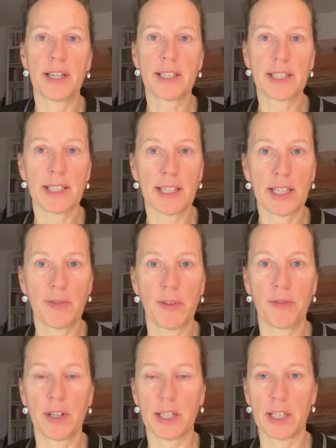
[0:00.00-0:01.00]
wirke ich,
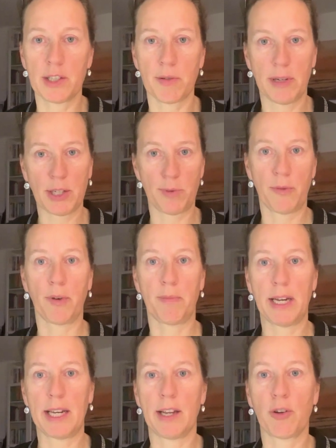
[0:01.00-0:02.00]
wie wirke ich zum Beispiel
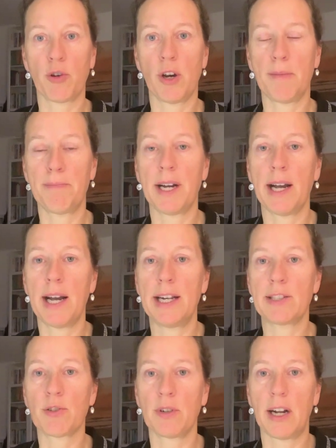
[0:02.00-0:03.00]
von meiner
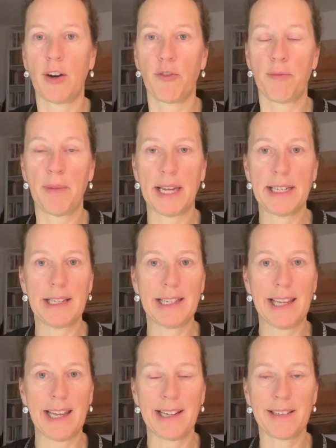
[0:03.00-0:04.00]
Körperhaltung auf
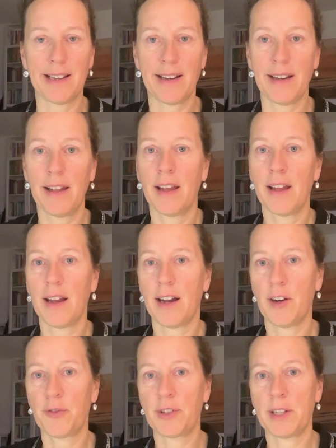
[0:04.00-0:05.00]
meinen Gegner,
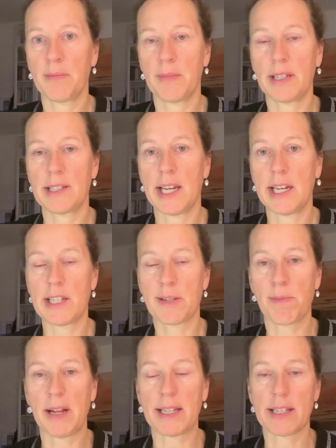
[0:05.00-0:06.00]
auf dem
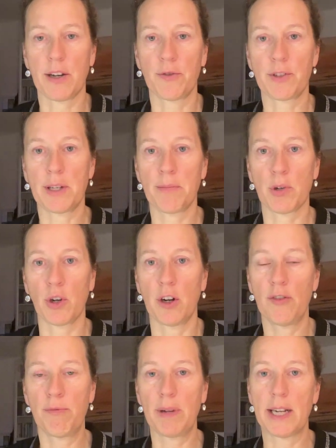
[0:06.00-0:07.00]
Tennisplatz, auf dem
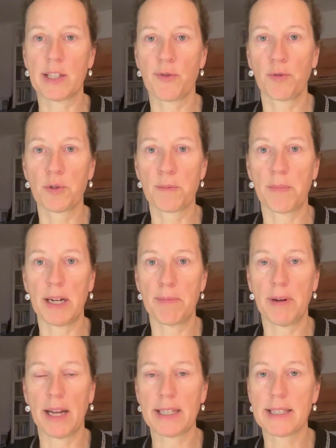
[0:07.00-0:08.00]
Golfplatz,
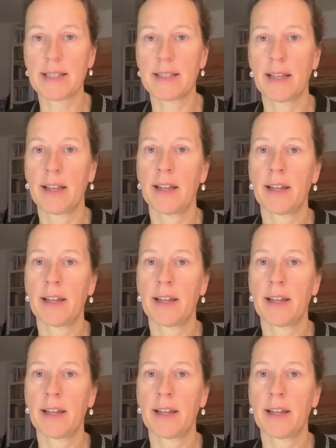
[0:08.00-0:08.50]
Fußballplatz,